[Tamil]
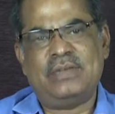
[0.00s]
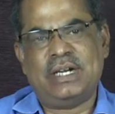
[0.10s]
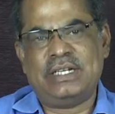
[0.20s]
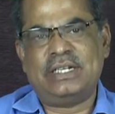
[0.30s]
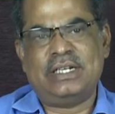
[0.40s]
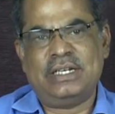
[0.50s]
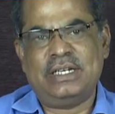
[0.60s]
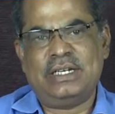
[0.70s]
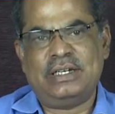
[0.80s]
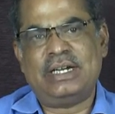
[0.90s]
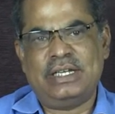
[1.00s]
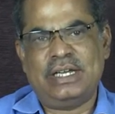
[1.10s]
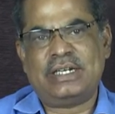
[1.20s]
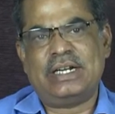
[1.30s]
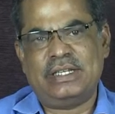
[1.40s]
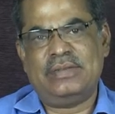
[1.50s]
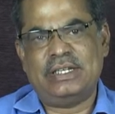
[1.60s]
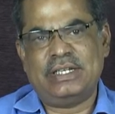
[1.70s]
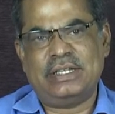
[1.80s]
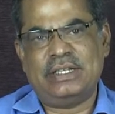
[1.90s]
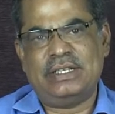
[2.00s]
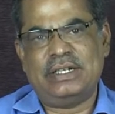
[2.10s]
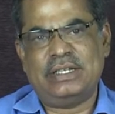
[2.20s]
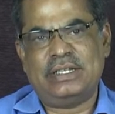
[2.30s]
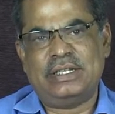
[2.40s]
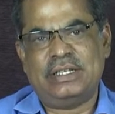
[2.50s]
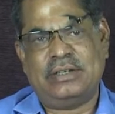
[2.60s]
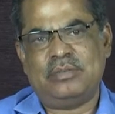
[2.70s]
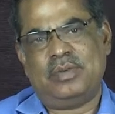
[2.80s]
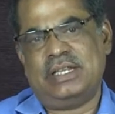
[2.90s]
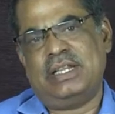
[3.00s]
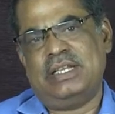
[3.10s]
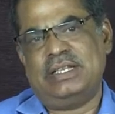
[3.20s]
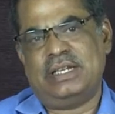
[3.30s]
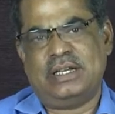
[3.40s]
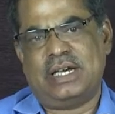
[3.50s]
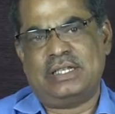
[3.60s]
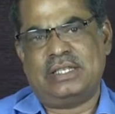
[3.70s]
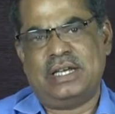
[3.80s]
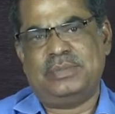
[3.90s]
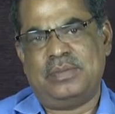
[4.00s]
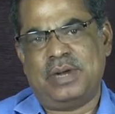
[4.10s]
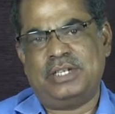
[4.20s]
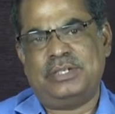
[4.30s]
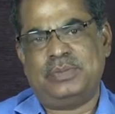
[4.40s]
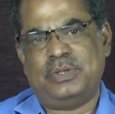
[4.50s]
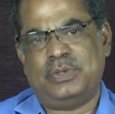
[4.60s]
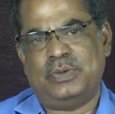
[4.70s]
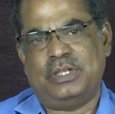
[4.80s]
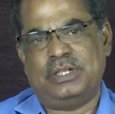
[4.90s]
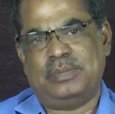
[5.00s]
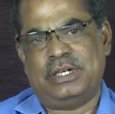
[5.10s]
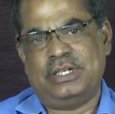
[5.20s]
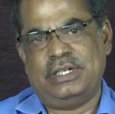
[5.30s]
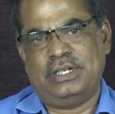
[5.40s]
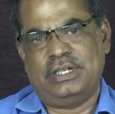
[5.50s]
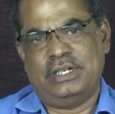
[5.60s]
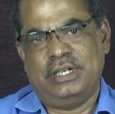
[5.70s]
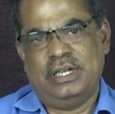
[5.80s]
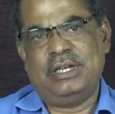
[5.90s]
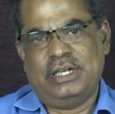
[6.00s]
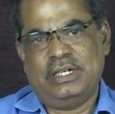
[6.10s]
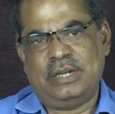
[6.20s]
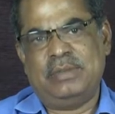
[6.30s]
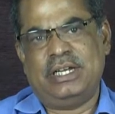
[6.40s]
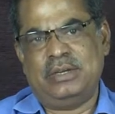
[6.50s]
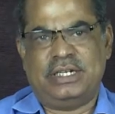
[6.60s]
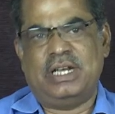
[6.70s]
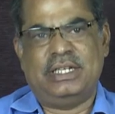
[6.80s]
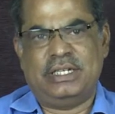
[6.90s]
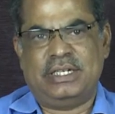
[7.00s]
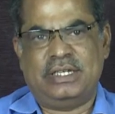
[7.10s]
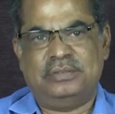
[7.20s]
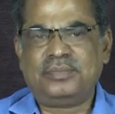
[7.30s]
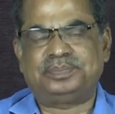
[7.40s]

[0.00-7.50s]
வழக்குகளில் ஏற்கனவே இருந்ததிலிருந்து பாரதிய ஜனதா அரசாங்கம் ஆட்சி பொறுப்புக்கு வந்த பிறகு நிலைமைகள் மாறியிருக்கிறது